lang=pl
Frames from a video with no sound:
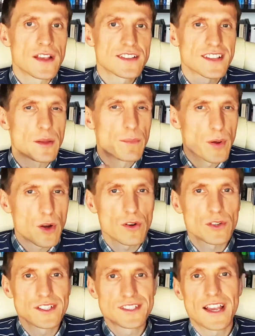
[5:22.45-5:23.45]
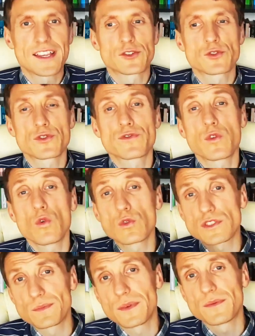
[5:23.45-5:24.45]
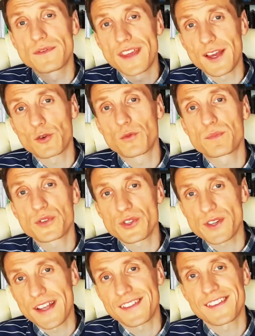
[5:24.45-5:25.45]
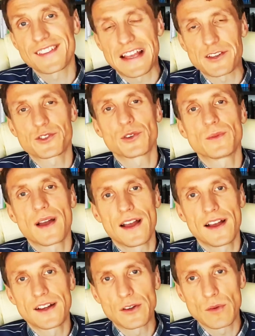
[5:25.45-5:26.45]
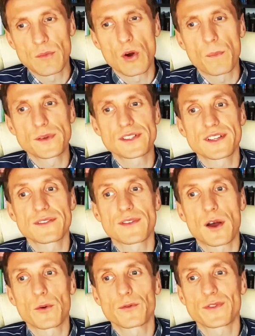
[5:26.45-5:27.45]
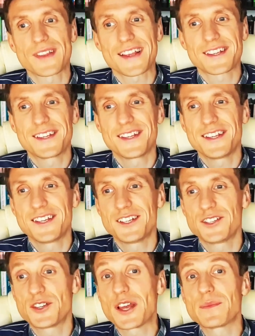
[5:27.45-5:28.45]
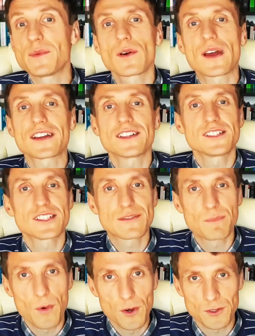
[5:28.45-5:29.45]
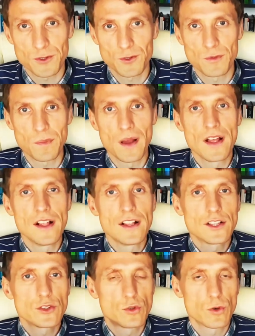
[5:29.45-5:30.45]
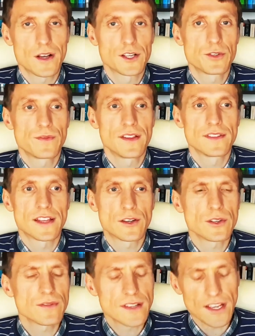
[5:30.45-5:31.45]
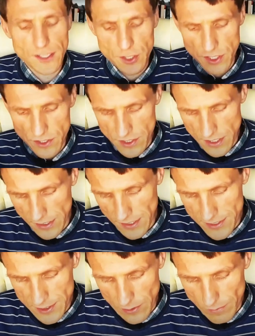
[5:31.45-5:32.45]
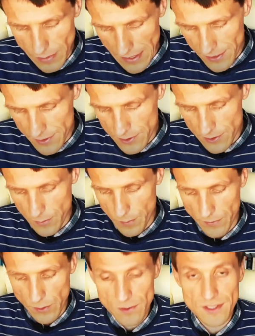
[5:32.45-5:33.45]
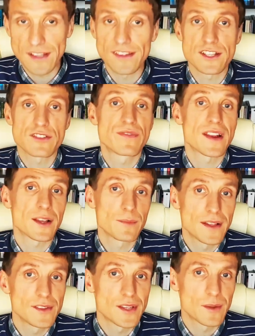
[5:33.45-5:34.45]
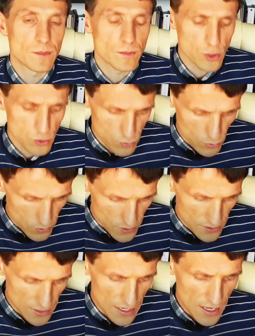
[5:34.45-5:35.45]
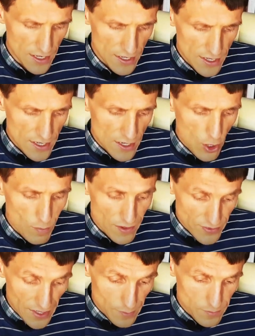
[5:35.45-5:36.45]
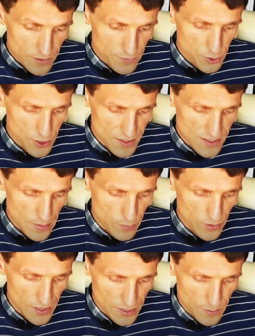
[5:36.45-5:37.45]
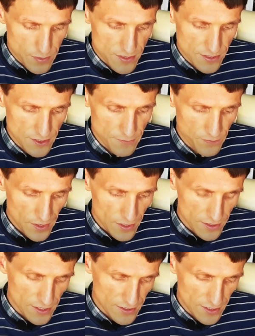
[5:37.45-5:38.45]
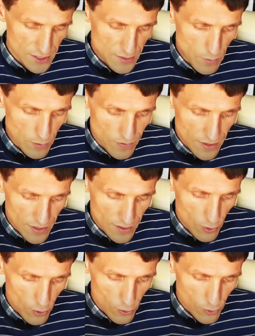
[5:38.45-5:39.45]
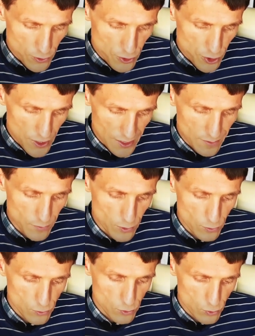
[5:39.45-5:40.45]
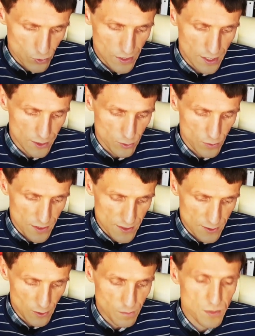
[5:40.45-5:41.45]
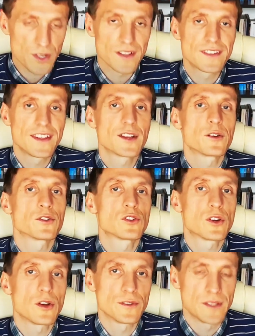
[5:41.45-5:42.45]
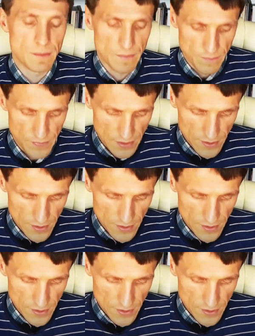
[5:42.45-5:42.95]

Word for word: Zatem prorok Izajasz już w VIII wieku przed naszą erą opisywał w taki siedmioraki sposób Ducha Świętego i wydaje się, że jest to bardzo powiązane z fragmentem, który omawiamy w Księdze Apokalipsy, kiedy jest mowa o siedmiu duchach, które są przed jego tronem.